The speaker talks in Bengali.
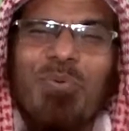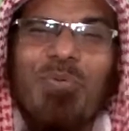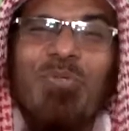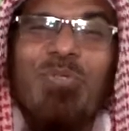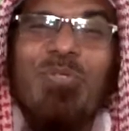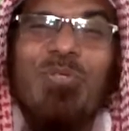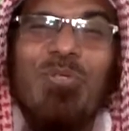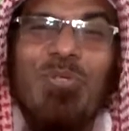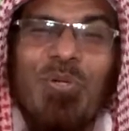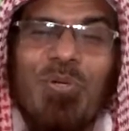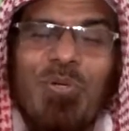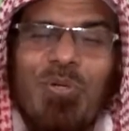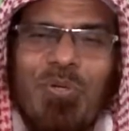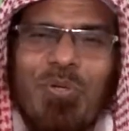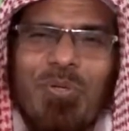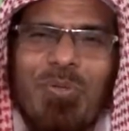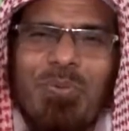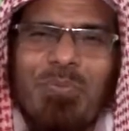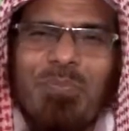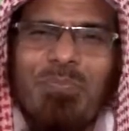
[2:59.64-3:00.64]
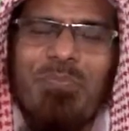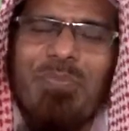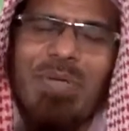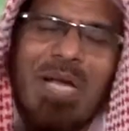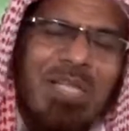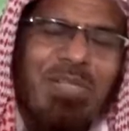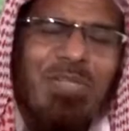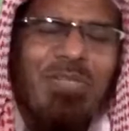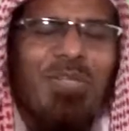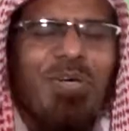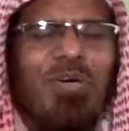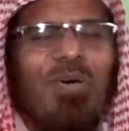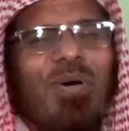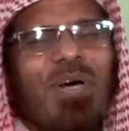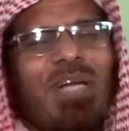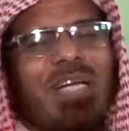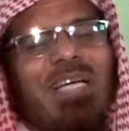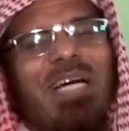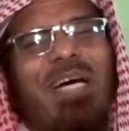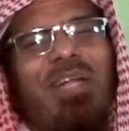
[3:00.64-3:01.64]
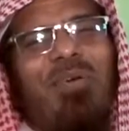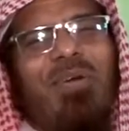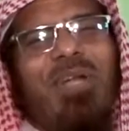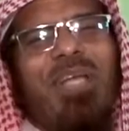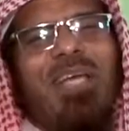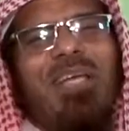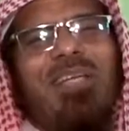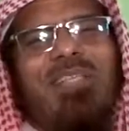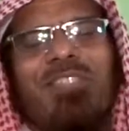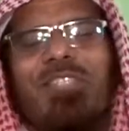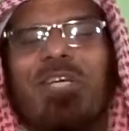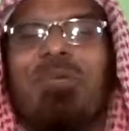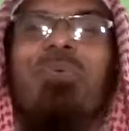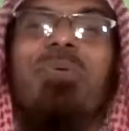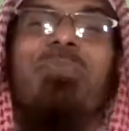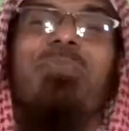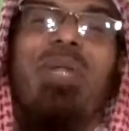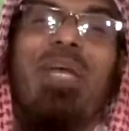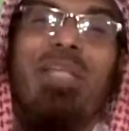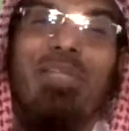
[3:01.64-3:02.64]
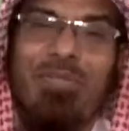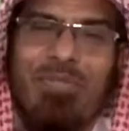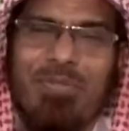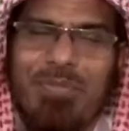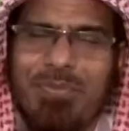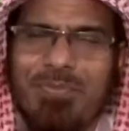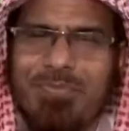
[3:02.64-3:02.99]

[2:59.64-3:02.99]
উৎস ভ্রান্ত হওয়ার কারণে সবই ভ্রান্ত